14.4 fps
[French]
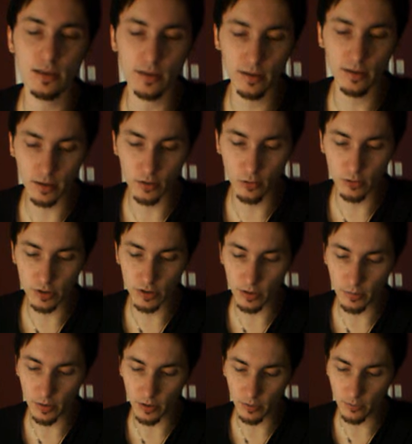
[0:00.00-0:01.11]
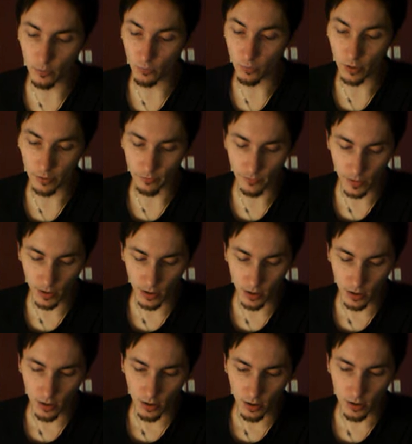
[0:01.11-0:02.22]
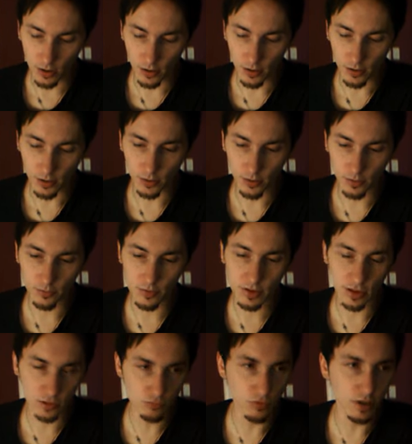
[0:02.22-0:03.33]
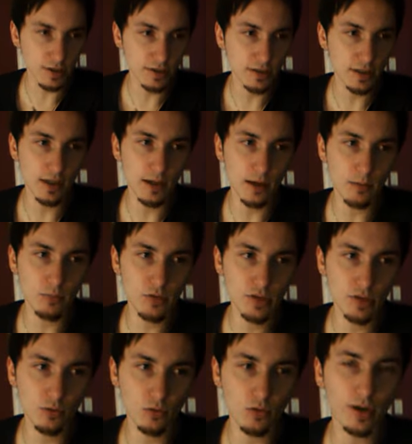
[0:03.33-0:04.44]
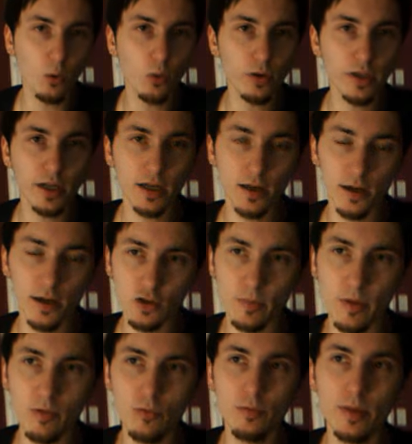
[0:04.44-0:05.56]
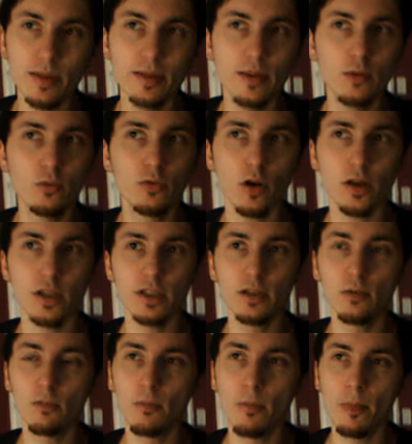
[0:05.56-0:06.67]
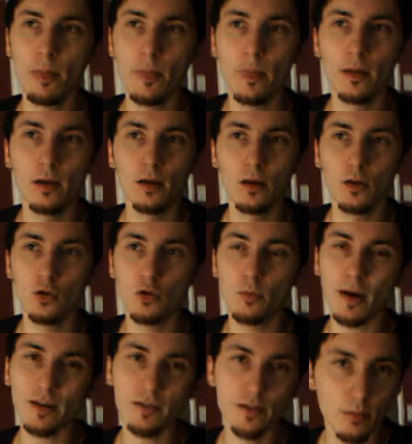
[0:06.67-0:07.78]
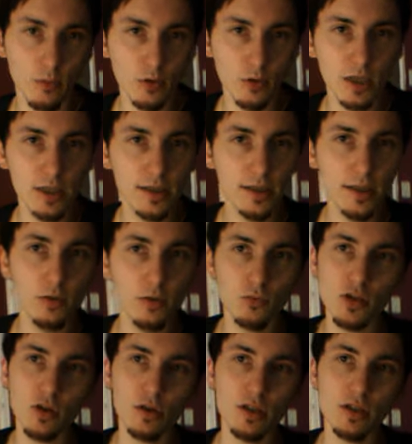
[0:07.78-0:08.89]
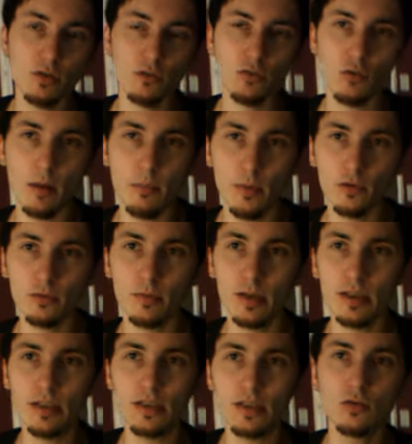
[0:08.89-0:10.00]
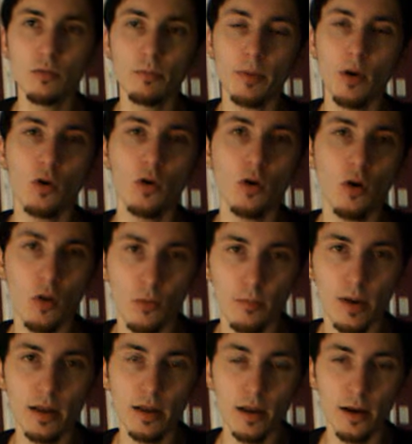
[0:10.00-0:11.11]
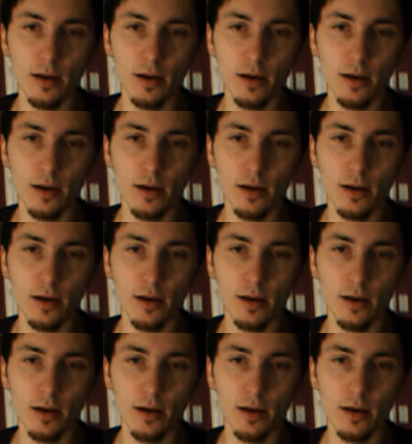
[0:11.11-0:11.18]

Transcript: très anecdotique. Euh, donc ça, je voulais le signaler. Et puis sinon, dans les gros déclins, j'ai pas voulu mettre des lutteurs qui ont que partiellement décliné, on sent qu'ils sont sur la pente, mais qui sont pas encore en bas de